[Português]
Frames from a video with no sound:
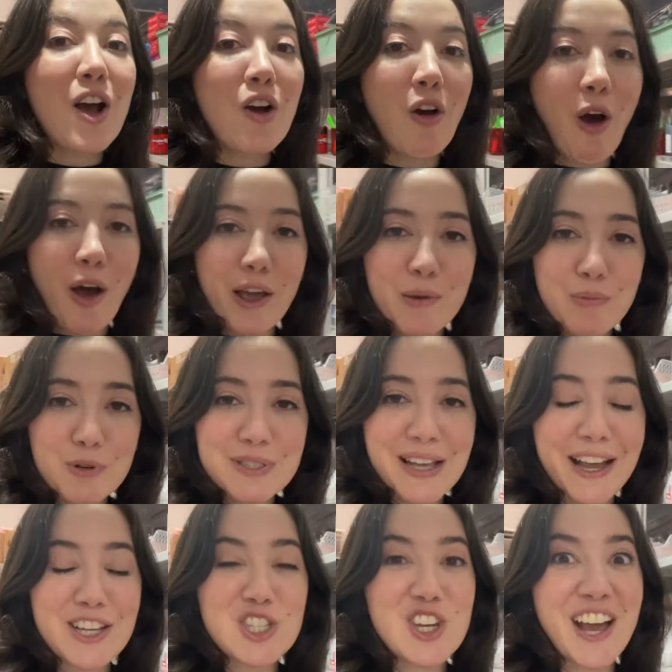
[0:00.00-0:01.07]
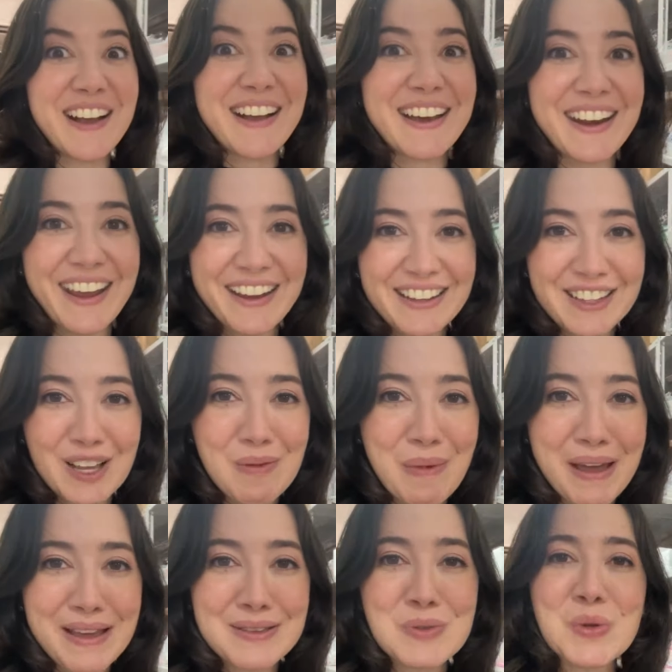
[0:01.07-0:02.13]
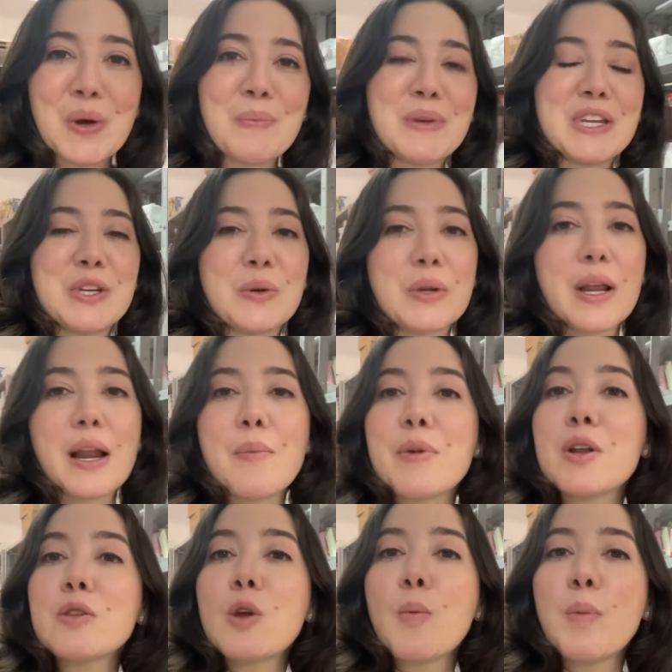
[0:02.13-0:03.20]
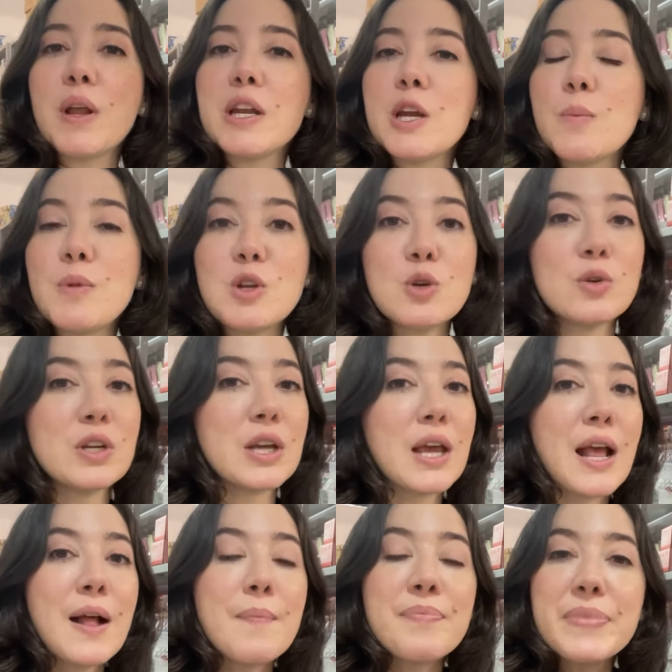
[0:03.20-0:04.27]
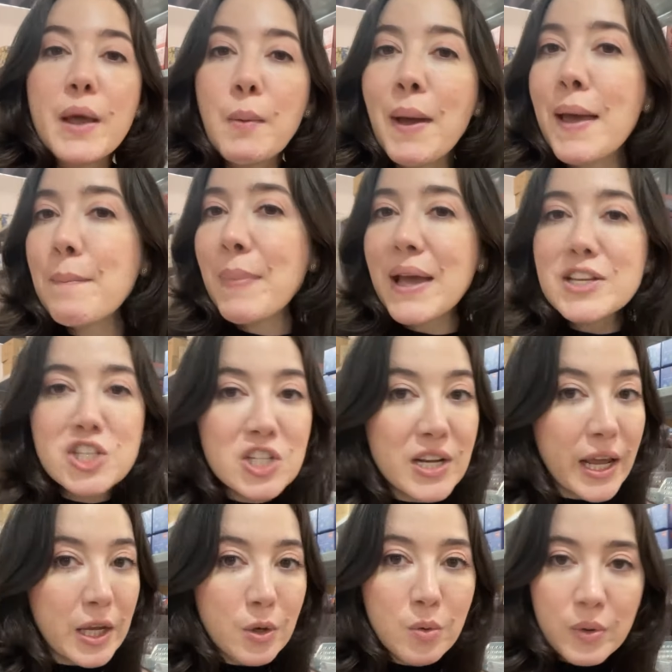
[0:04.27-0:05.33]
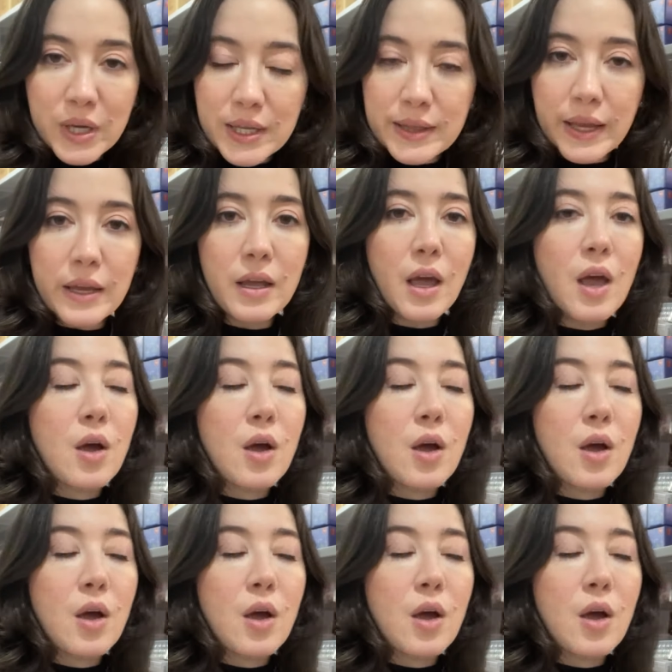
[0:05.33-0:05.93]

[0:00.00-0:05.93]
corre para o site e agrega também a sua Miniune, lembrando que o planinho Miniune não repete nenhum item,